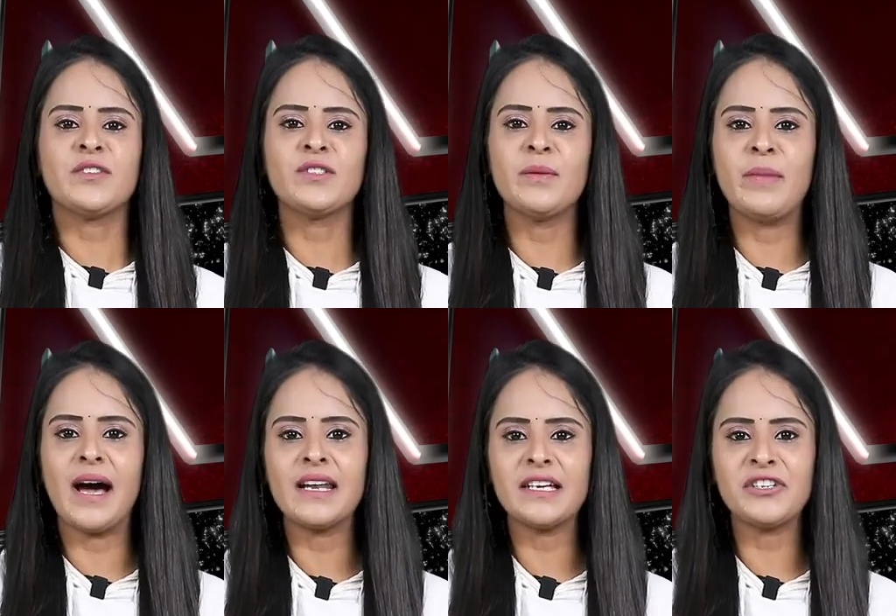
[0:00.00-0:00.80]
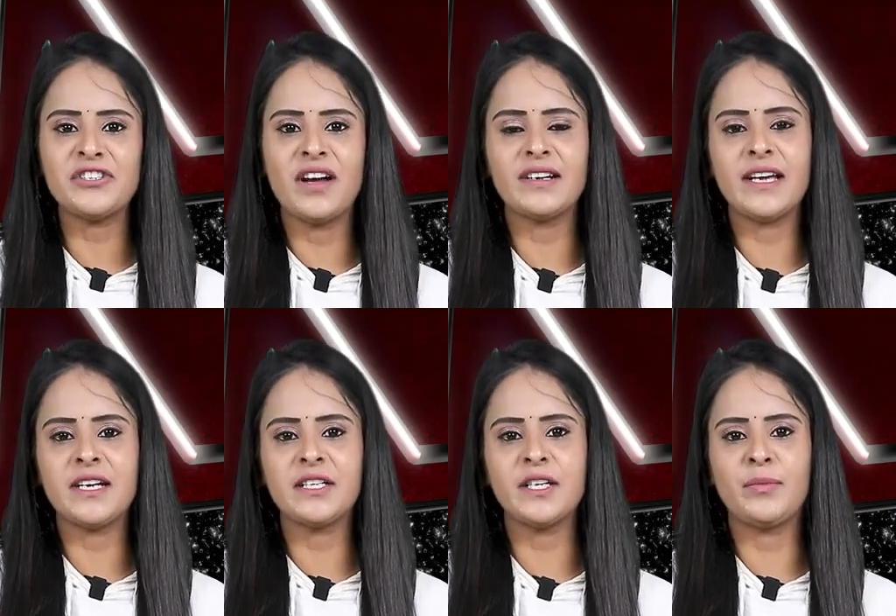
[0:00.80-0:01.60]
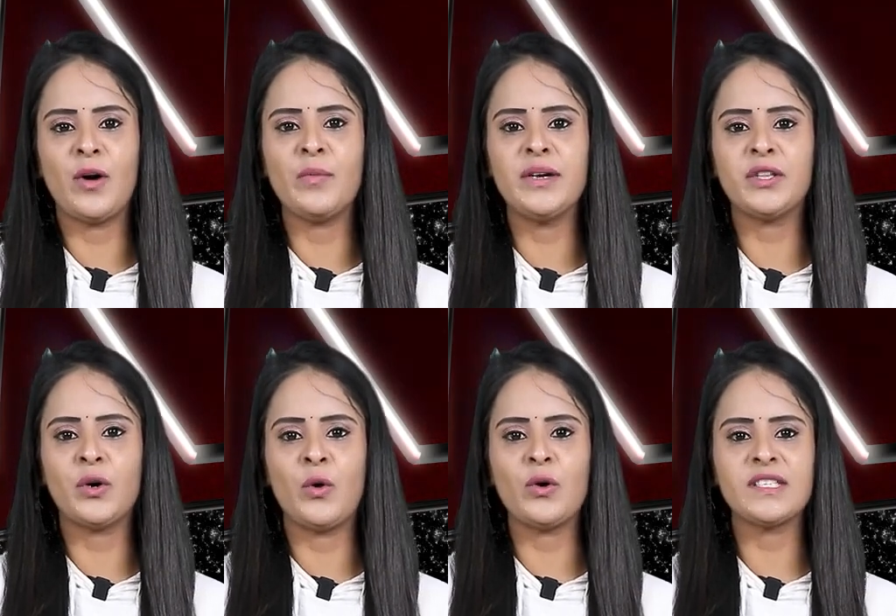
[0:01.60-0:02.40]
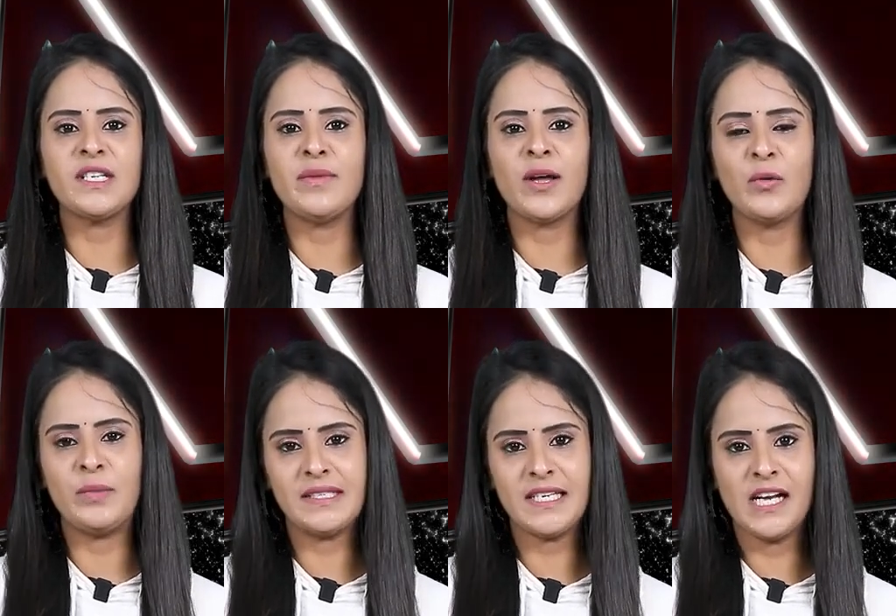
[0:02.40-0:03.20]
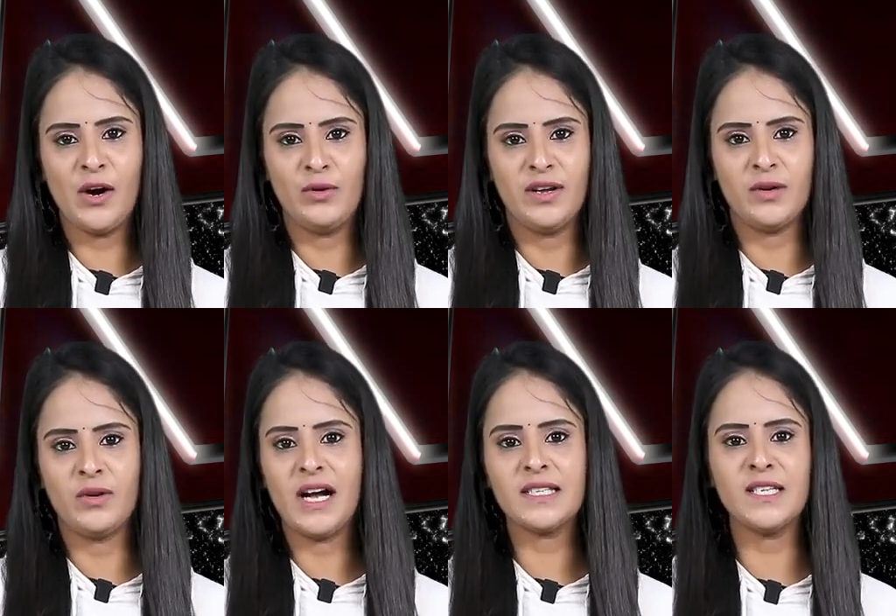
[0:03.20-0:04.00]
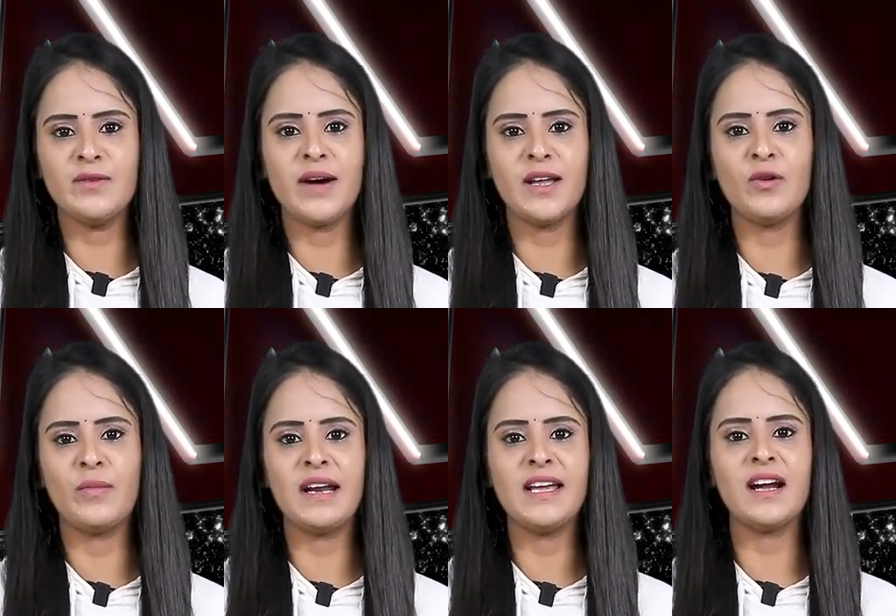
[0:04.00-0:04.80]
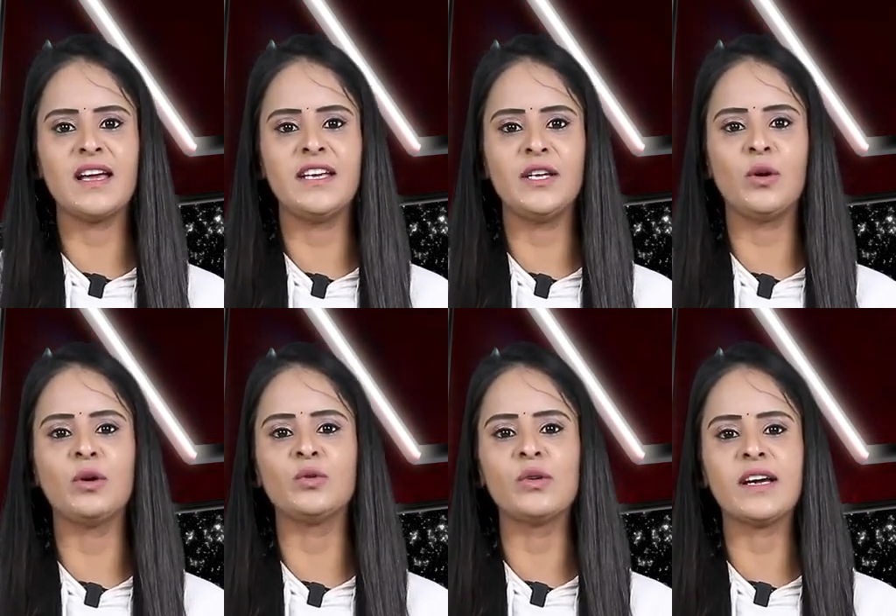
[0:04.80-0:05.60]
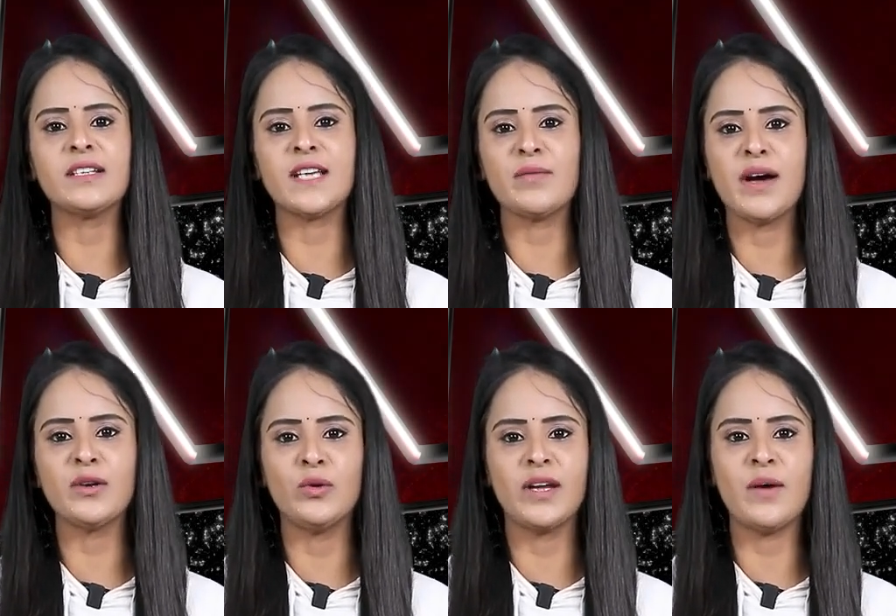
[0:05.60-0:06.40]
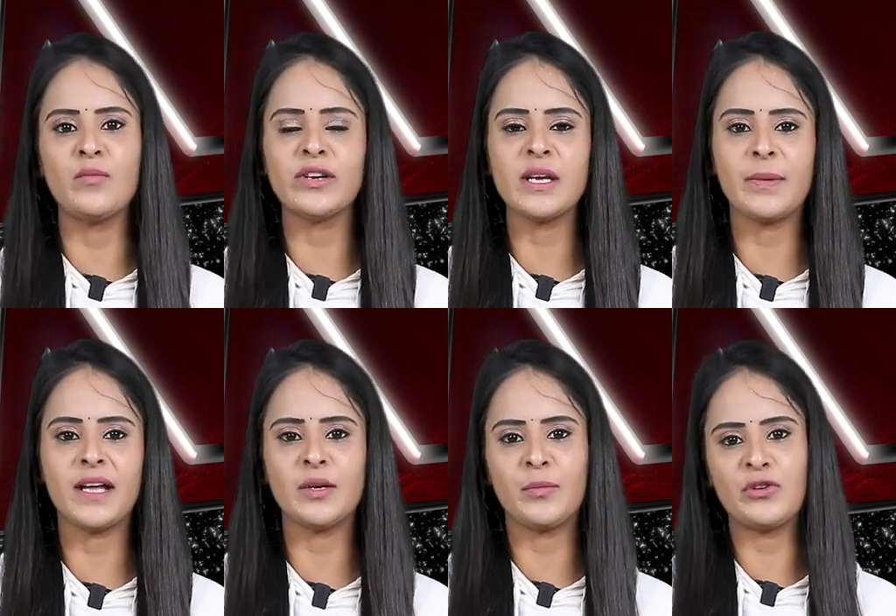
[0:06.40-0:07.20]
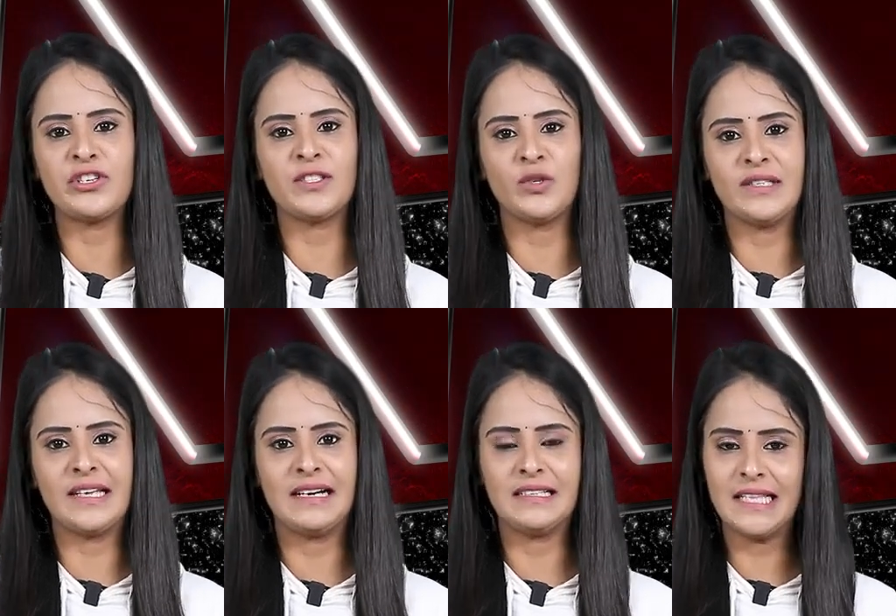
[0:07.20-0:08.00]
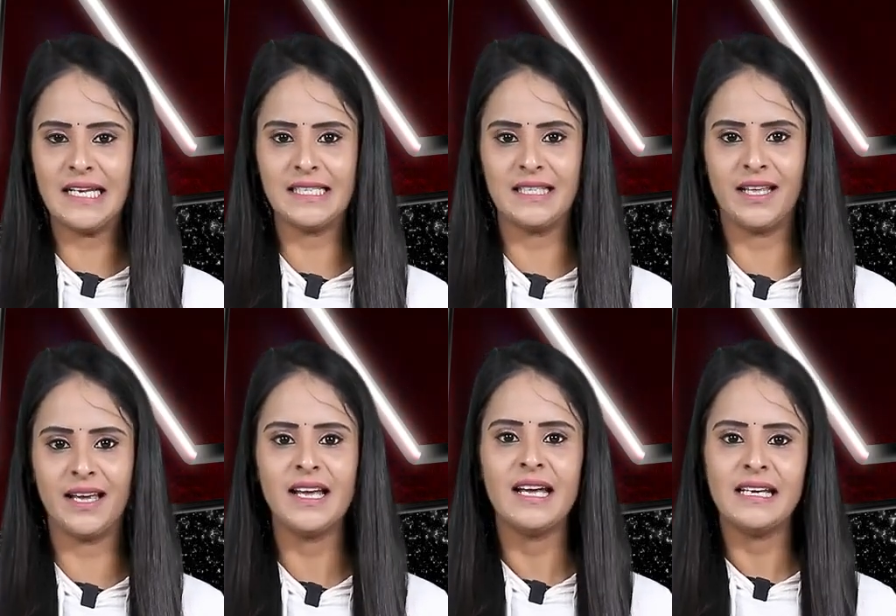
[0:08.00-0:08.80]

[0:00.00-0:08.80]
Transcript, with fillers: ప్రస్తుతం బాలకృష్ణ డైరెక్టర్ బాబీతో ఓ సినిమాలో బిజీగా ఉన్నారు ఆ సినిమాలో మలయాళ హీరో దుల్కర్ సల్మాన్ కూడా ముఖ్య పాత్ర పోషిస్తున్న సంగతి తెలిసిందే